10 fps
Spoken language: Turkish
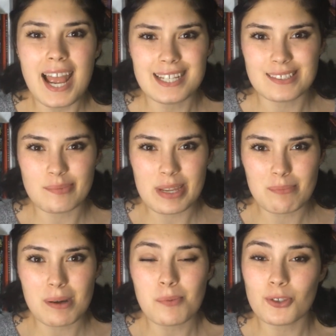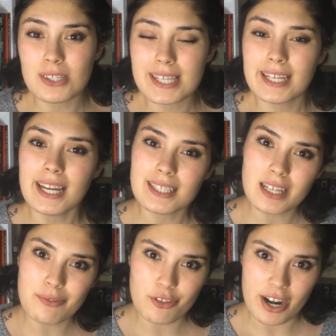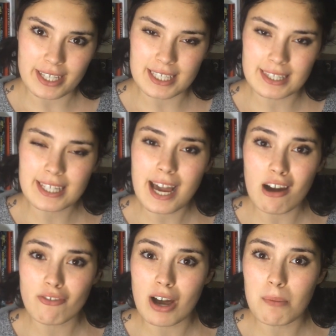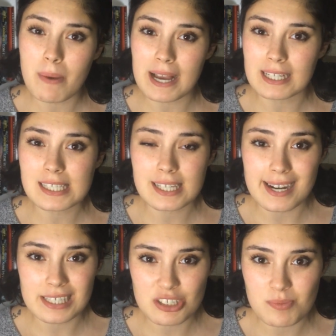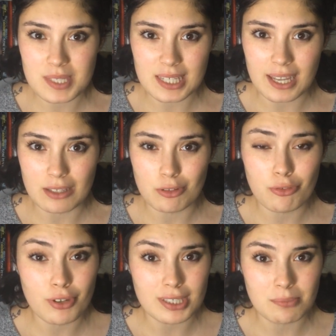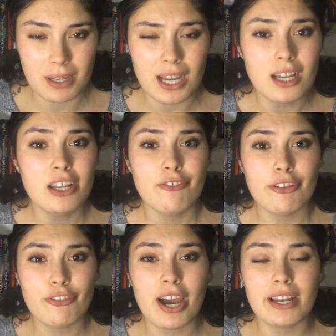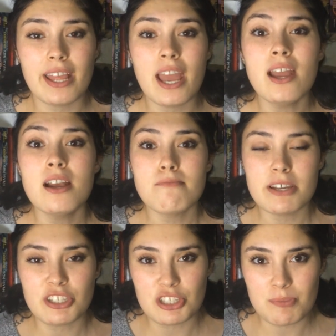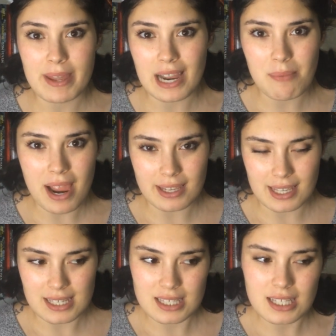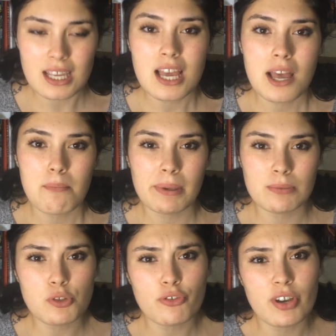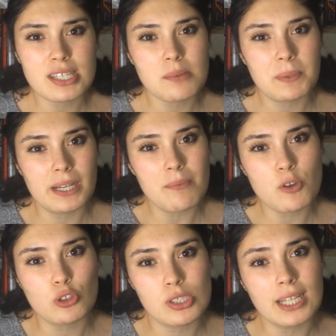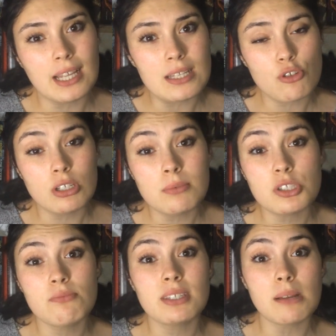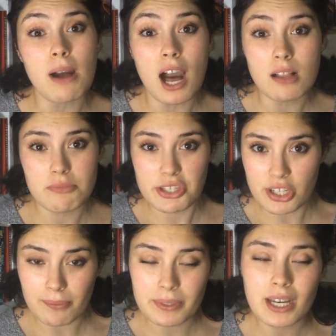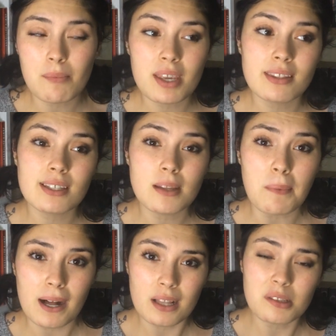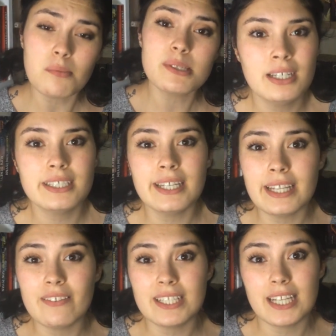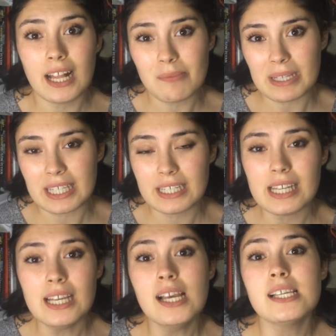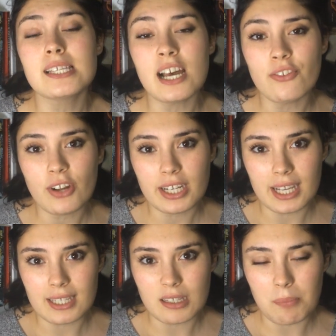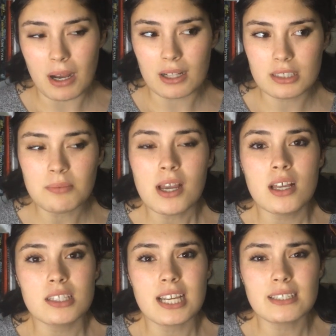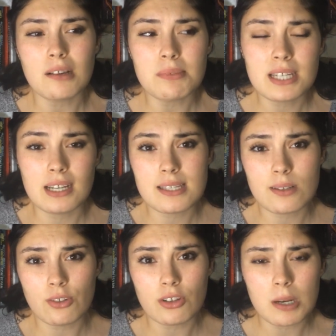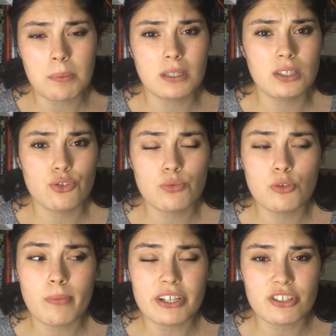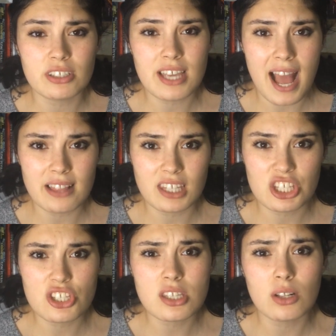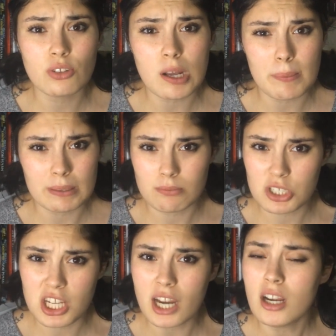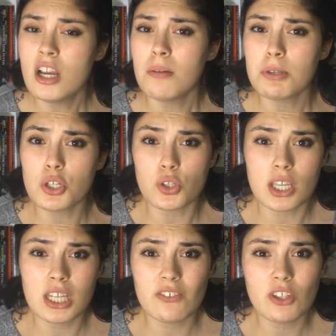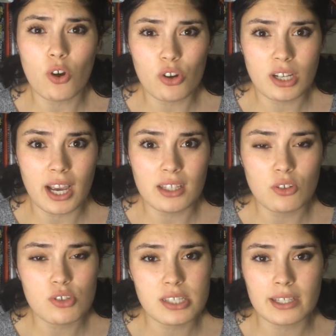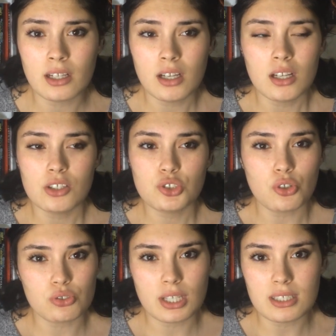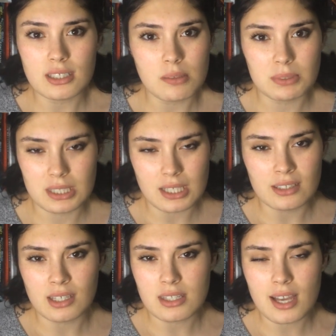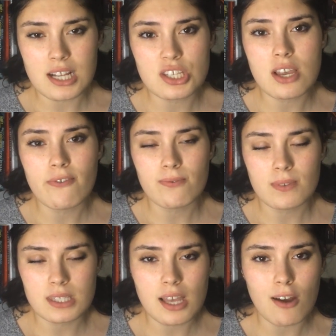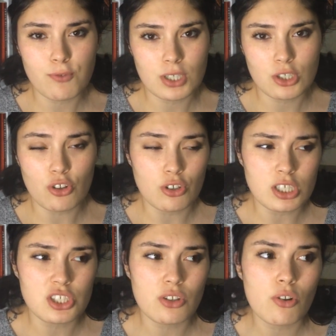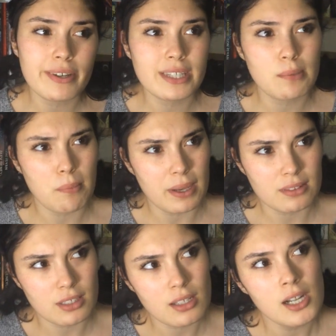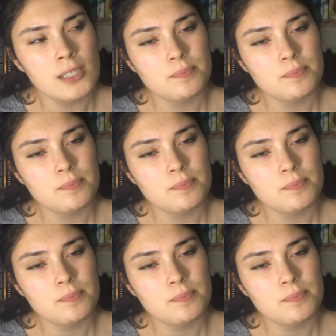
Herkese merhaba. Bugün CNR Kitap Fuarı'na gittik. Hava, ben, kız kardeşim Nur Fatma ve Fahriye 5 kişi beraber gezdik. Benim çok fazla param yoktu. Zaten söylemiştim kitap almayacağım diye ama yine de kitap aldım. Yayın evlerinden almak yerine Safver'den kitap aldım. Zaten bir tane salon kapalıydı. Cumhurbaşkanı geldiği için salonu kapatmışlar. Birçok yayın evi de oradaydı. O yüzden çok da gezemedik zaten. Sadece sahafları gördük. İşte Go kitaba baktık.